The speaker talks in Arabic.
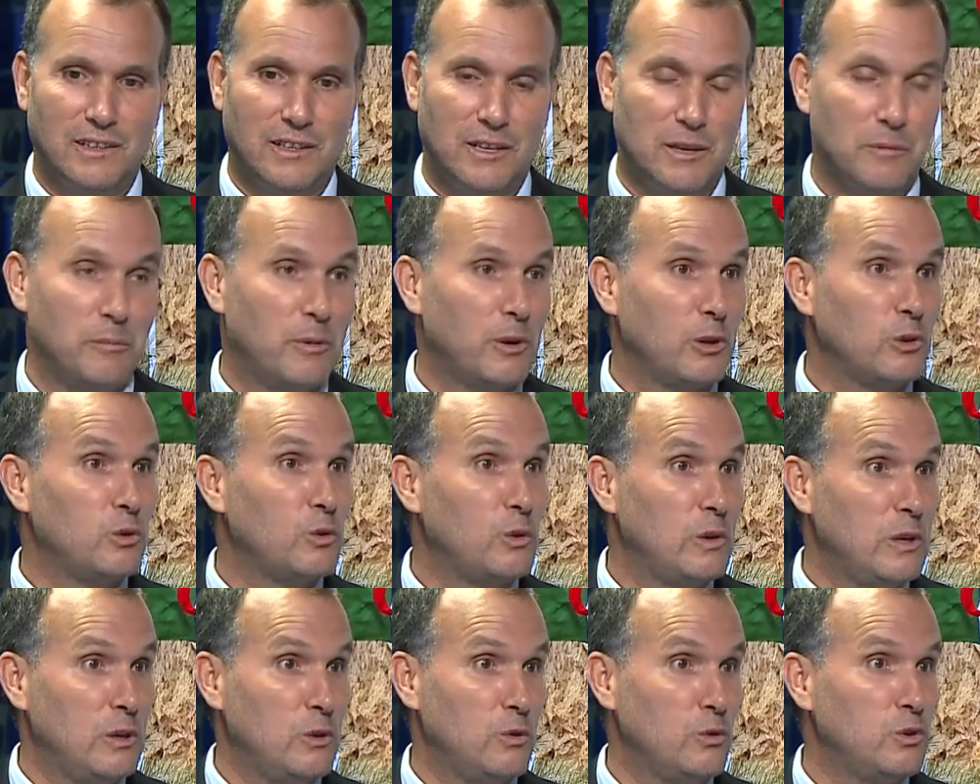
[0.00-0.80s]

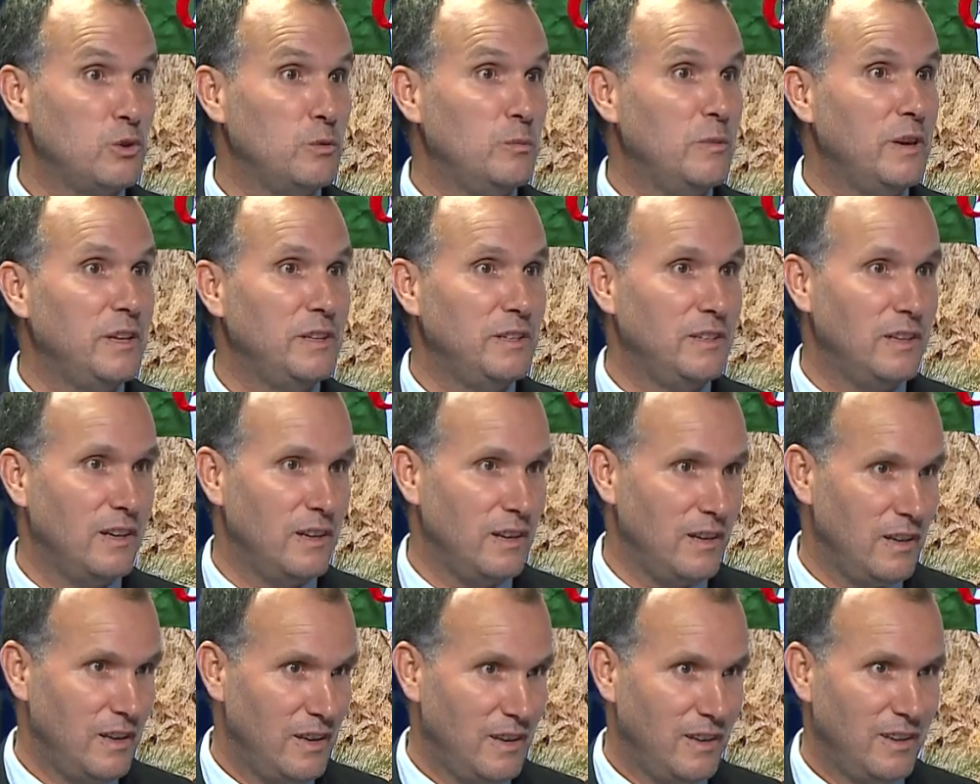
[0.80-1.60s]
الإمبراطورية
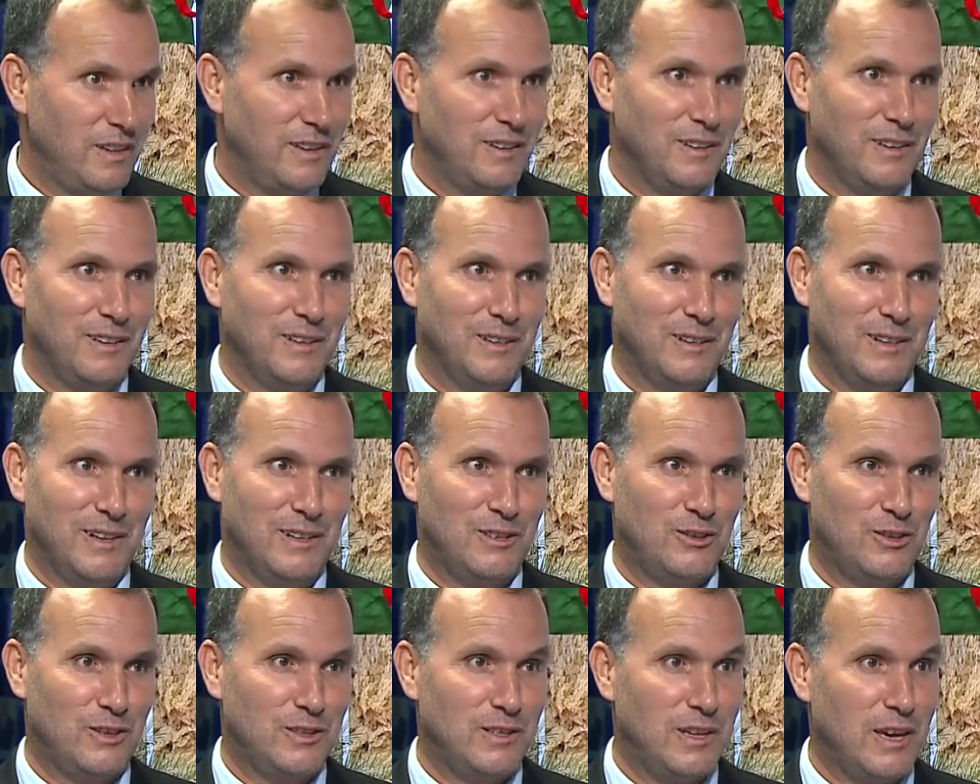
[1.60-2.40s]
العثمانية
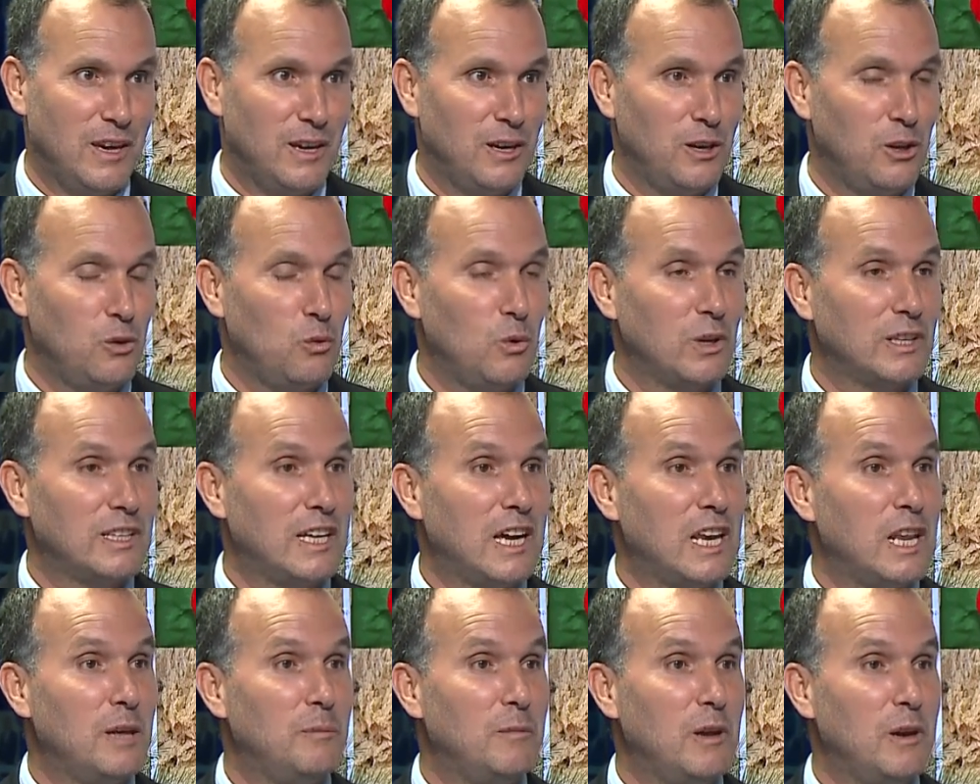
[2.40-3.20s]
آه، الجزائر
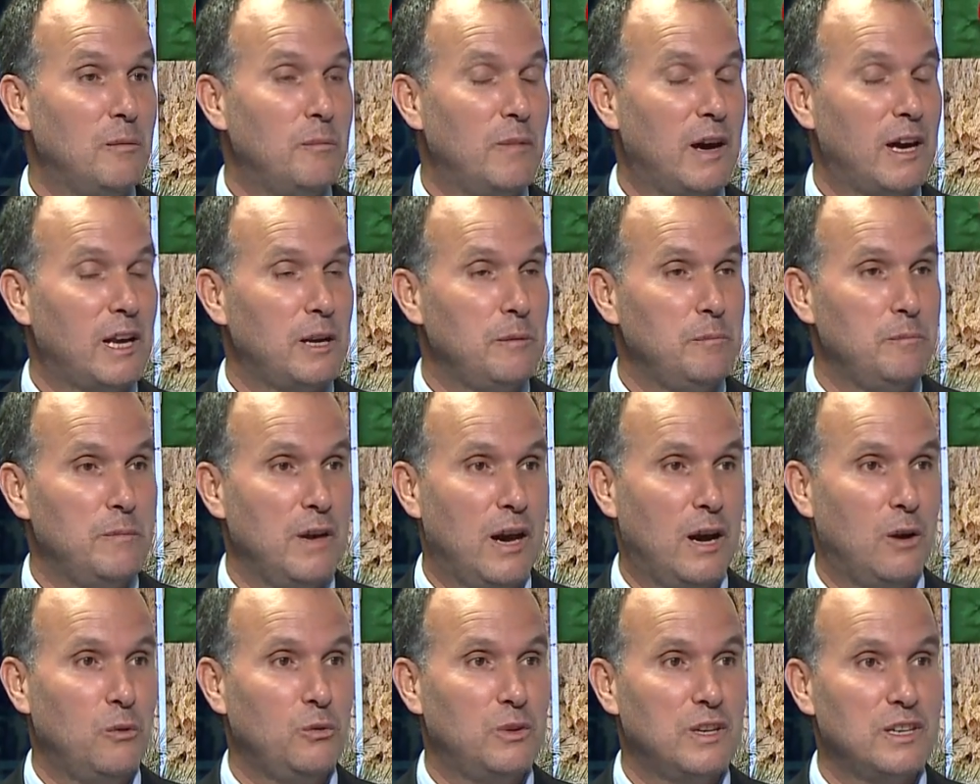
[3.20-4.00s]
وطالب المغرب
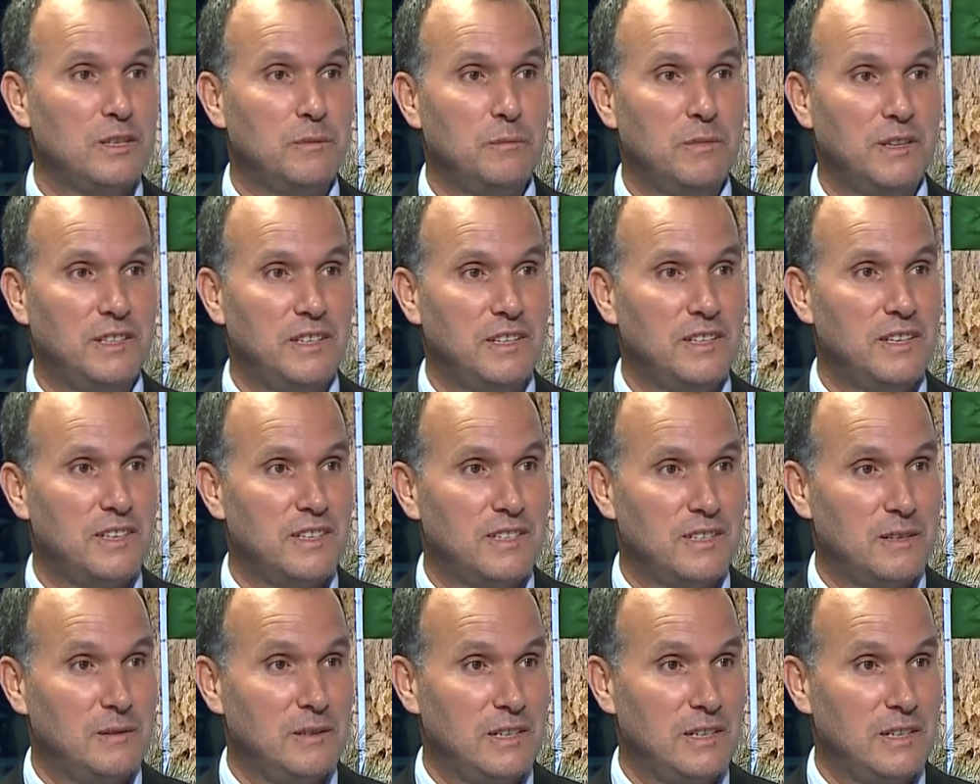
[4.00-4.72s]
بعودة مدينة